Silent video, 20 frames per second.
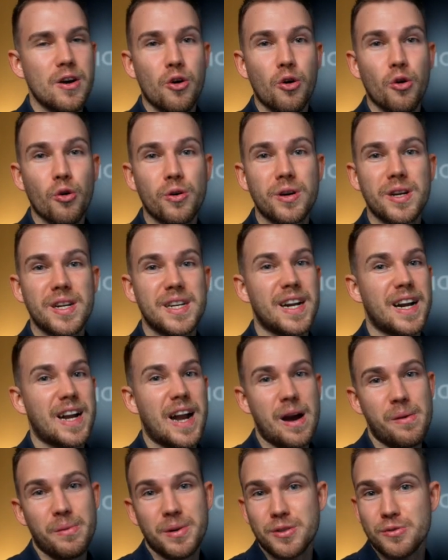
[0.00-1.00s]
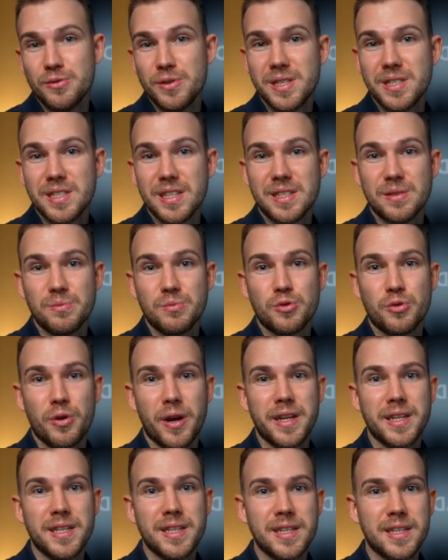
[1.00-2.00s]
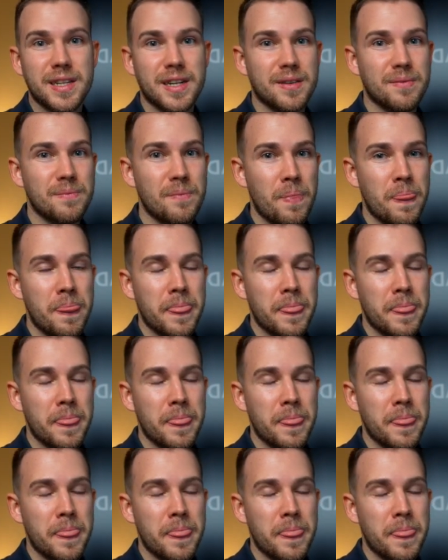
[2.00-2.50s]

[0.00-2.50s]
hochgegangen, aber so ist das im Trading, ja.